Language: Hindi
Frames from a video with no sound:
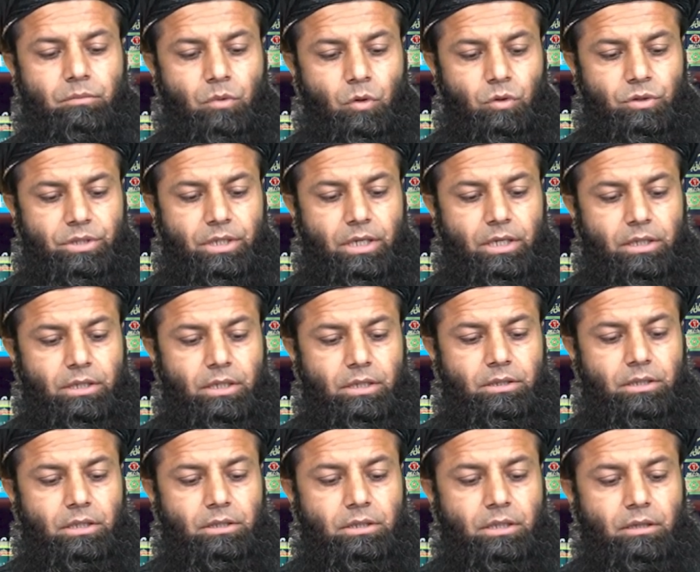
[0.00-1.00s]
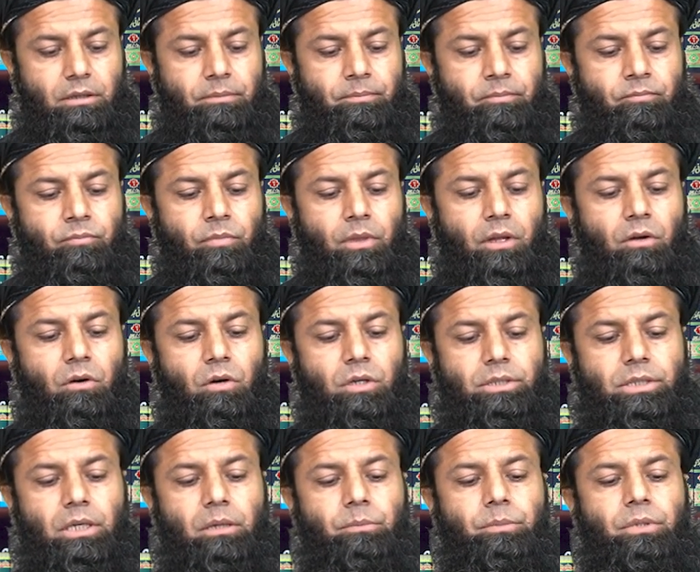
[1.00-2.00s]
हो जाया करता था
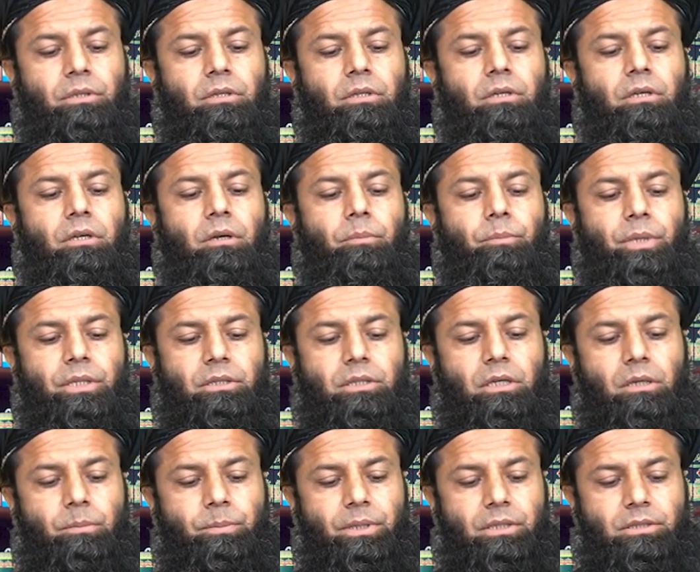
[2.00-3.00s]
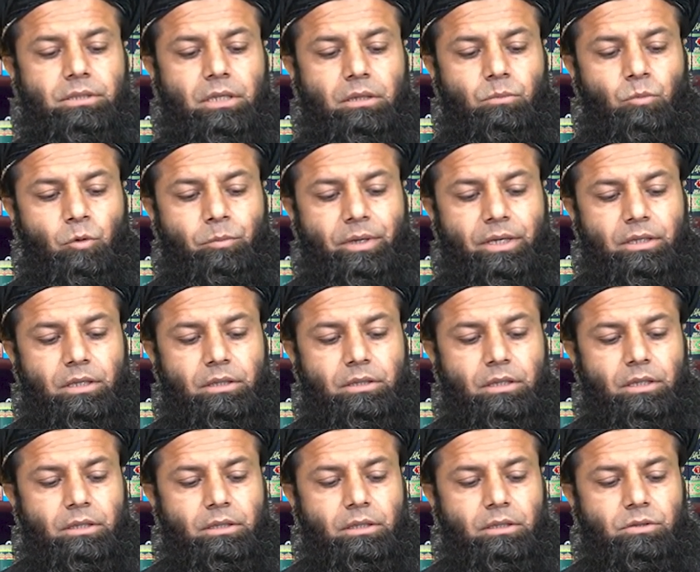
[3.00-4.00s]
और जब पत्थर पर सर
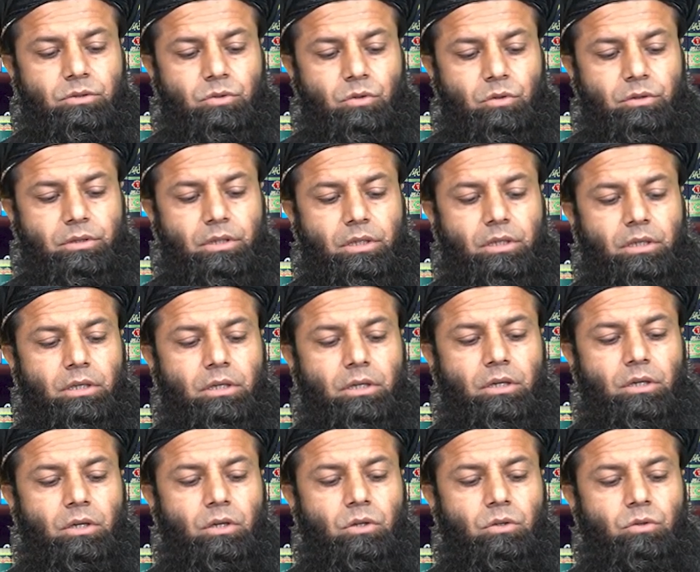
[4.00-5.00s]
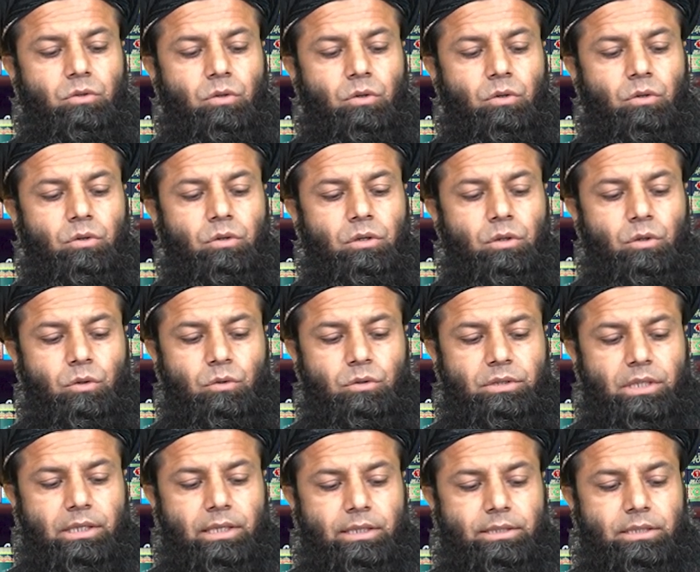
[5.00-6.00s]
मुबारक रख कर सोते तो
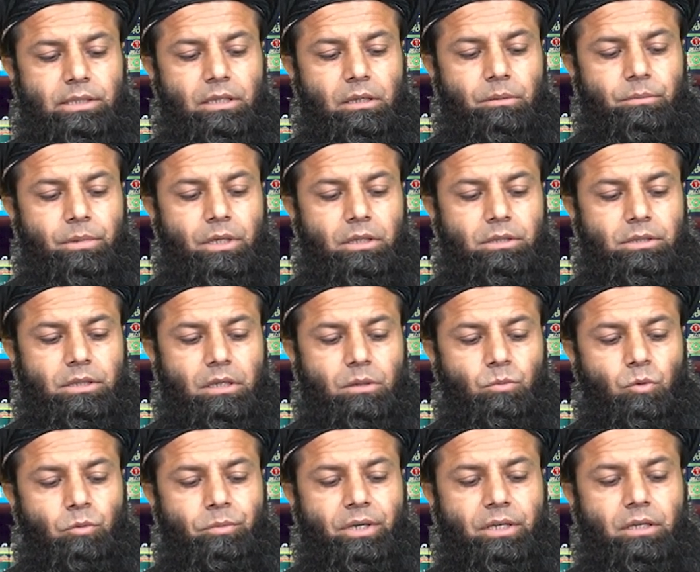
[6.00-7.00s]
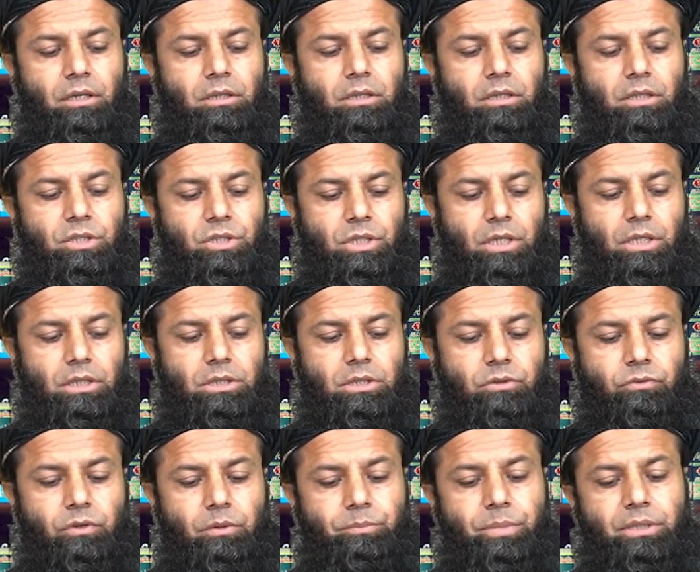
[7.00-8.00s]
लूत आसमाम के सर मुबारक का निशान
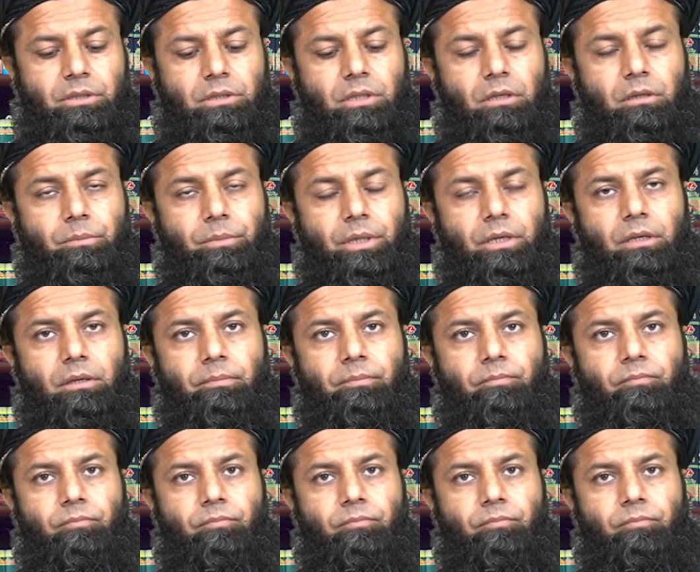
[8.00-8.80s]
जो है पत्थर में